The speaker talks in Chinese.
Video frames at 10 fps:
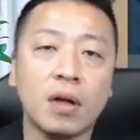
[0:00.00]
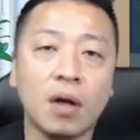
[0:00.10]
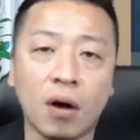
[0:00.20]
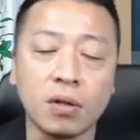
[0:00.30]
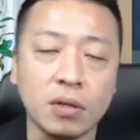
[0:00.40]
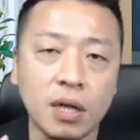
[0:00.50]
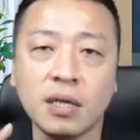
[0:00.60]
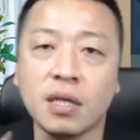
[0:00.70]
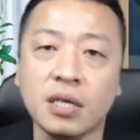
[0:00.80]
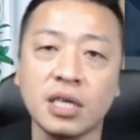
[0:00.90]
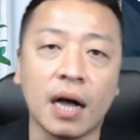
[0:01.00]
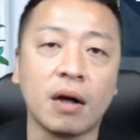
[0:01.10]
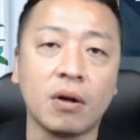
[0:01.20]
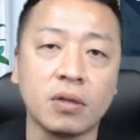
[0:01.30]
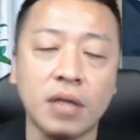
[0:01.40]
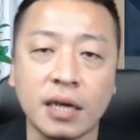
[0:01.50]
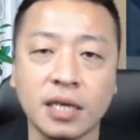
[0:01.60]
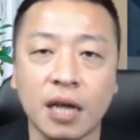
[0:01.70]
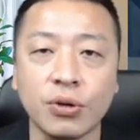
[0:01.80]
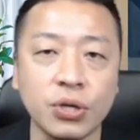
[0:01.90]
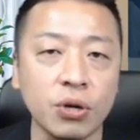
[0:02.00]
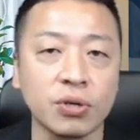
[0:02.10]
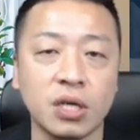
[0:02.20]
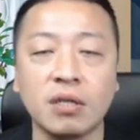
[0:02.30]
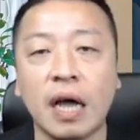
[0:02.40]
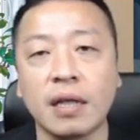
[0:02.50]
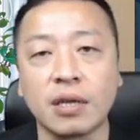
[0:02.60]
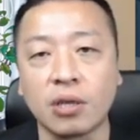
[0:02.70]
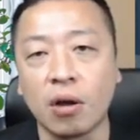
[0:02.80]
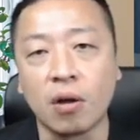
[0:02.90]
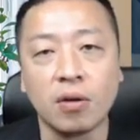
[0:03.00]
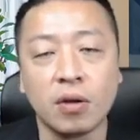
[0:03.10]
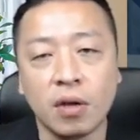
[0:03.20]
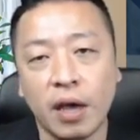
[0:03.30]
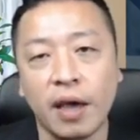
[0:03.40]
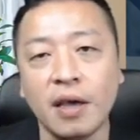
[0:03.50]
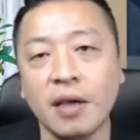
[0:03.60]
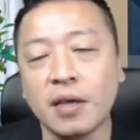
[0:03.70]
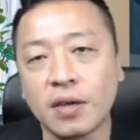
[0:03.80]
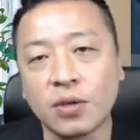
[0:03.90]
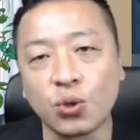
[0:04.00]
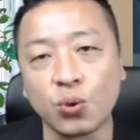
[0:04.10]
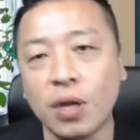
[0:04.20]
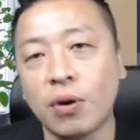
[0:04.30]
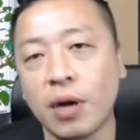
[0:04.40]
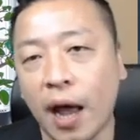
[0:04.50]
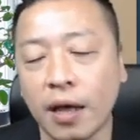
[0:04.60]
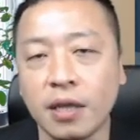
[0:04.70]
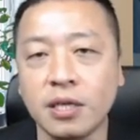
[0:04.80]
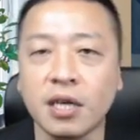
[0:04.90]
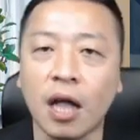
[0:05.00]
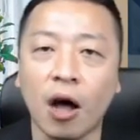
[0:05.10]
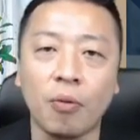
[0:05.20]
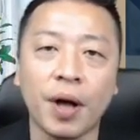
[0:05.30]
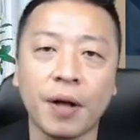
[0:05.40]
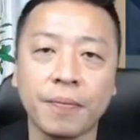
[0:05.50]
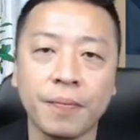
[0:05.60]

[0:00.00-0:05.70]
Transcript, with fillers: 哦，但是你想哦，大家都是这种心态的时候，诶，主力会拉给你解套吗？